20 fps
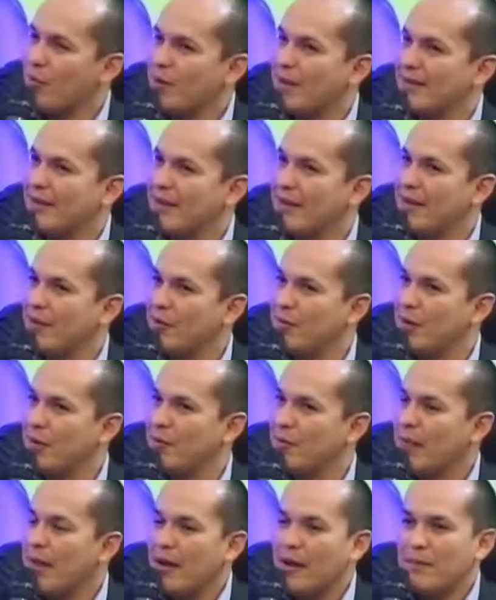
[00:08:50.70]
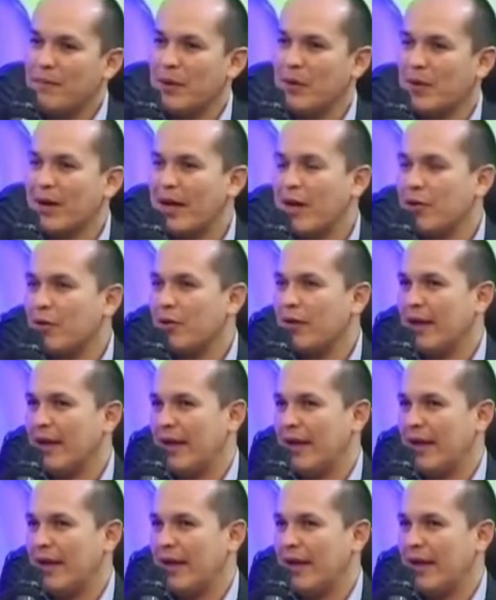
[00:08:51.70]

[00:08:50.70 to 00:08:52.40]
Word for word: compras de deuda. Pero claro,